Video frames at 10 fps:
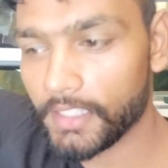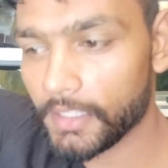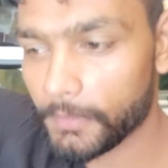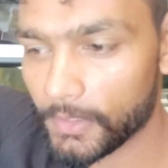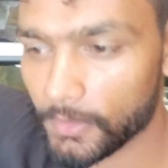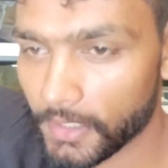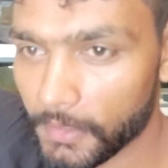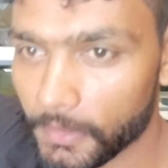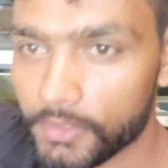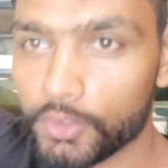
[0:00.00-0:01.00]
एक मिनट
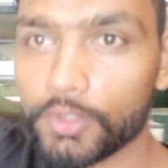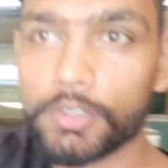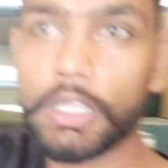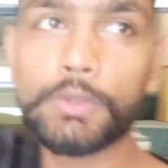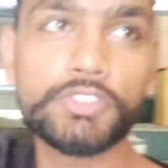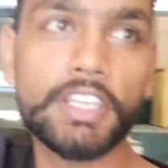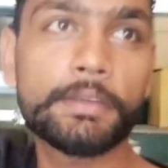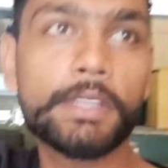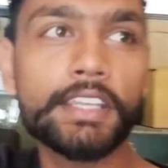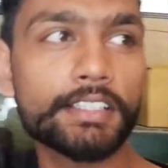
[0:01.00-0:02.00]
दिखाई भाई जो डाउन
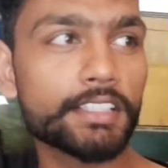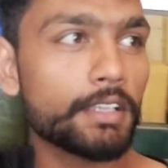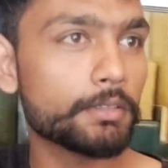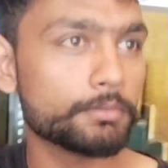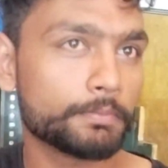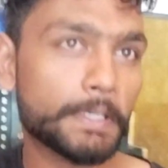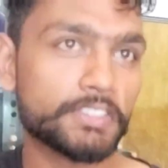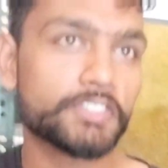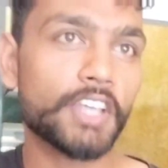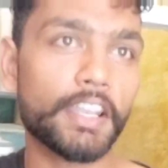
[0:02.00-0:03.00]
सीलिंग मानी आजकल
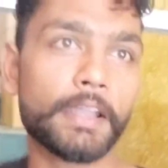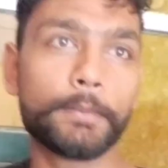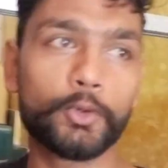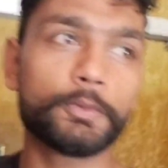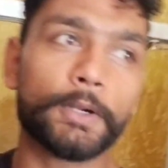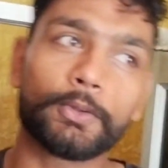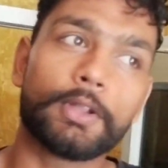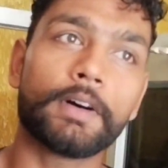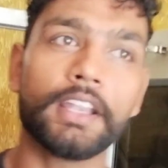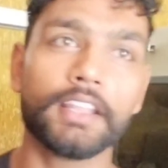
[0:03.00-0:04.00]
फैशन चल रहा है फोटो फाटो
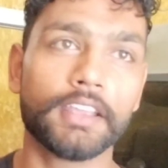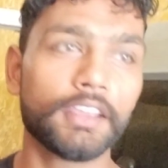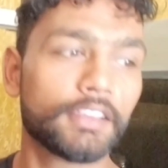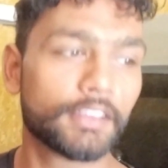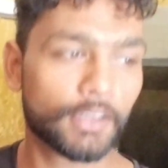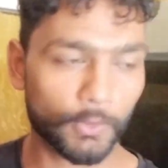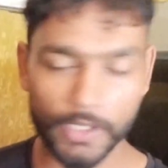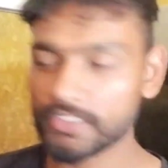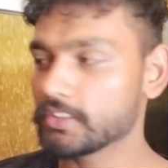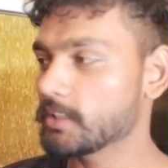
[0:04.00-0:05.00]
लगा ले हैं
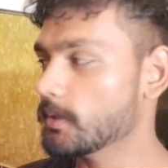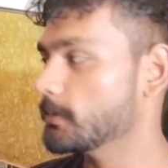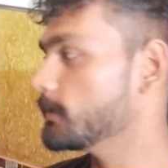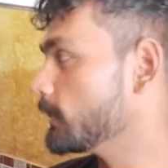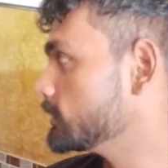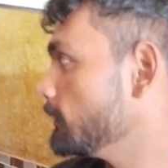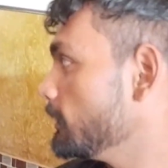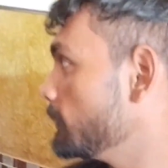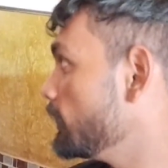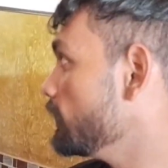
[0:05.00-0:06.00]
बहुत से तरीके अपने पास अवेलेबल पता